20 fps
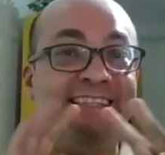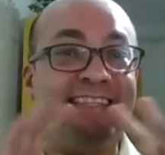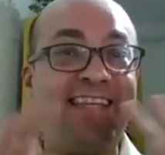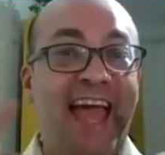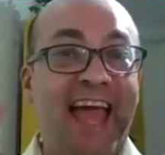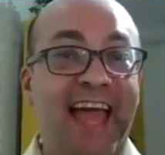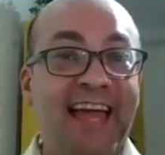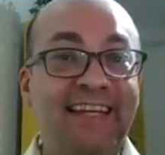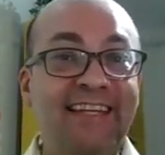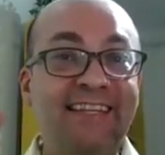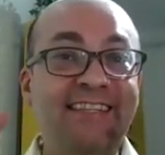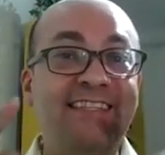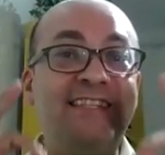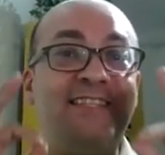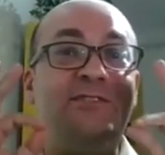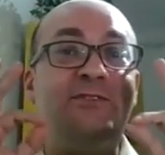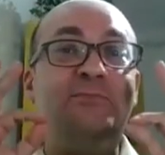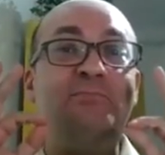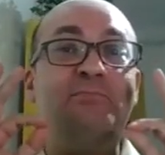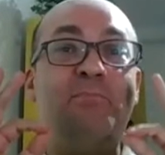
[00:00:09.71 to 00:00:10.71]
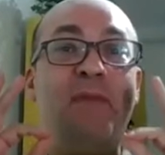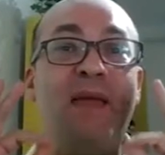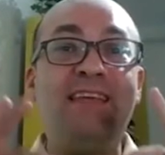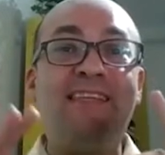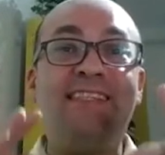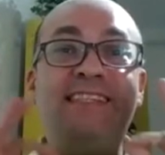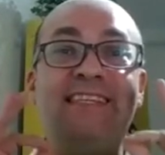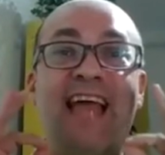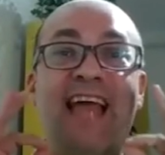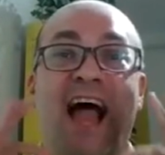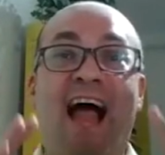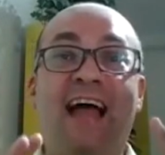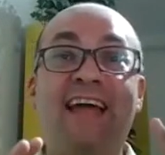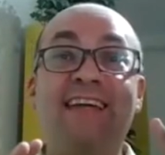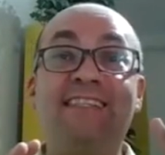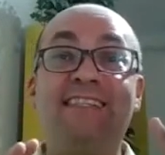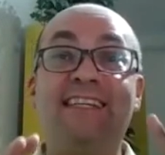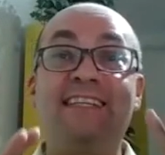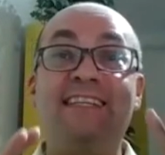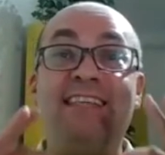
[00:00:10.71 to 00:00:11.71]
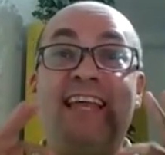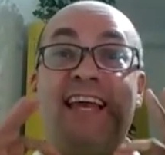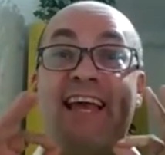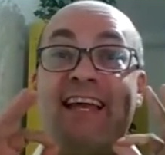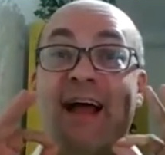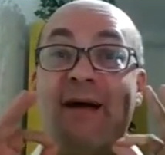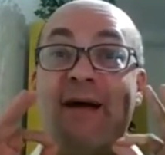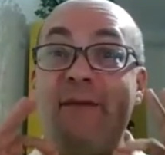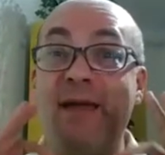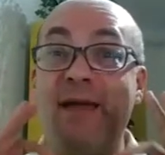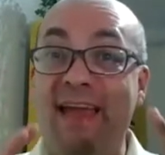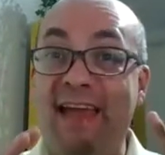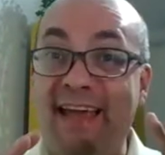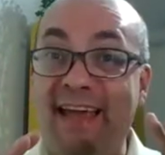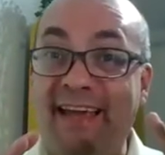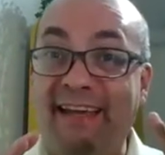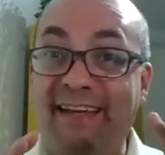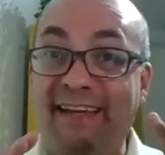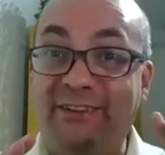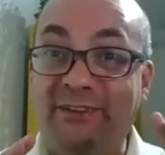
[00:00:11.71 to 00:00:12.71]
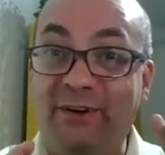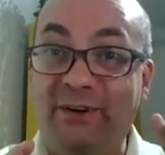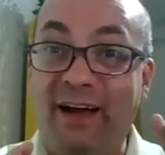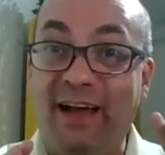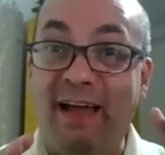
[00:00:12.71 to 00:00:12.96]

séries especiais de treinamento,